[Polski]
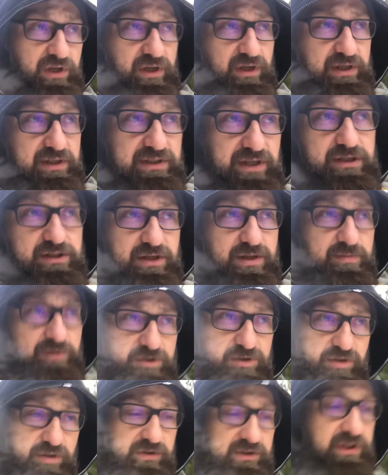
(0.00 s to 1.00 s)
I zacznę
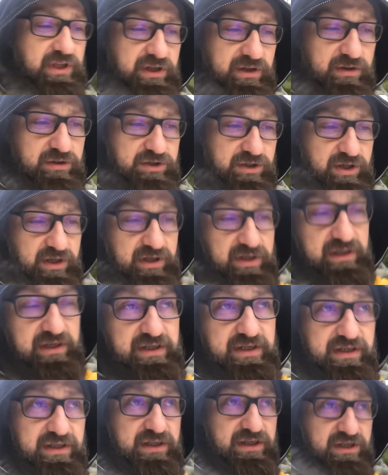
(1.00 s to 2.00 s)
może od tego, że
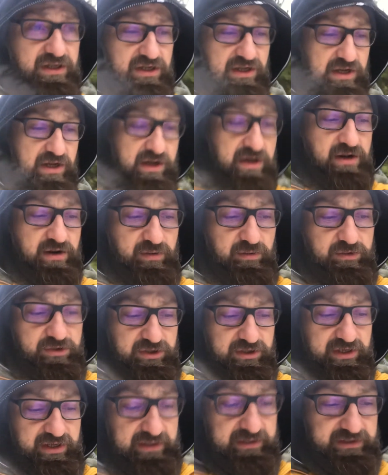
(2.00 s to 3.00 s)
uczy
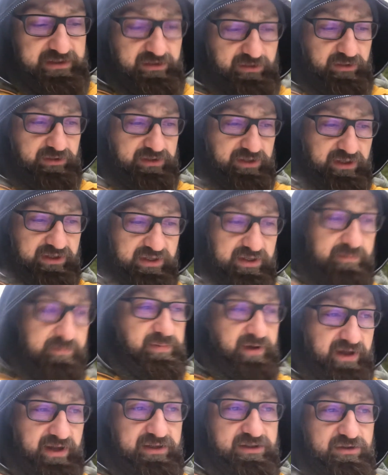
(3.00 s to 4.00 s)
nas o takim
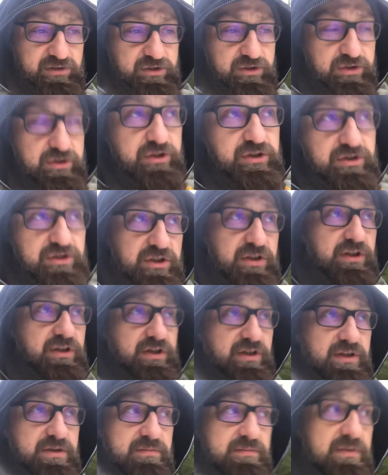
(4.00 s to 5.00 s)
bardzo
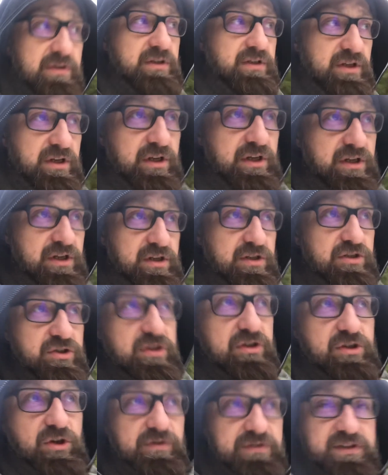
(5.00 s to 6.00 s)
silnym
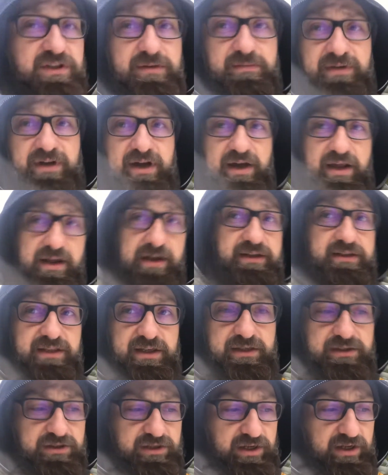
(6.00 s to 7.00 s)
żydowskim
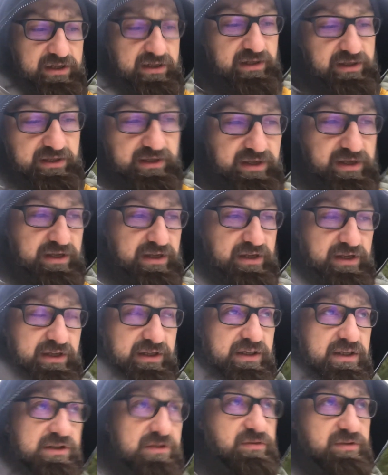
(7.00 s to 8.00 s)
charakterze
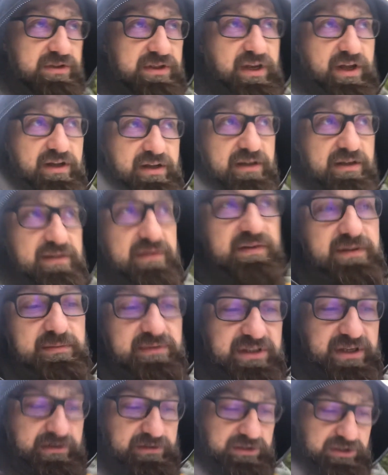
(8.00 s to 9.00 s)
Jezusa, w tym
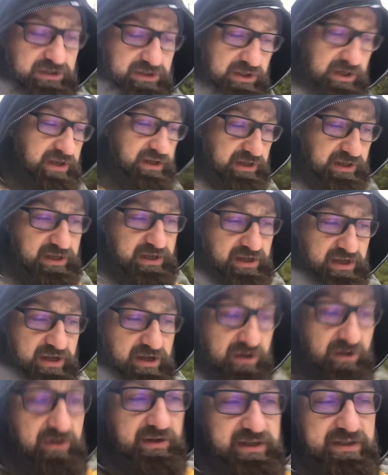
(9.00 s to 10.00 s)
sensie, że
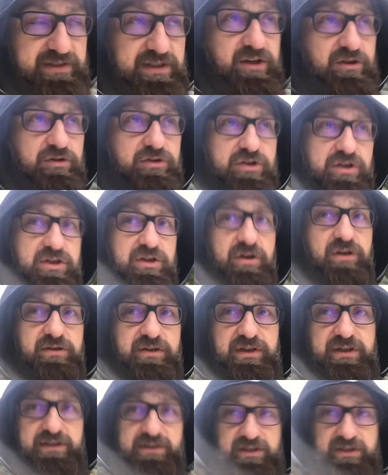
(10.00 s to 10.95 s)
on jest zakorzeniony.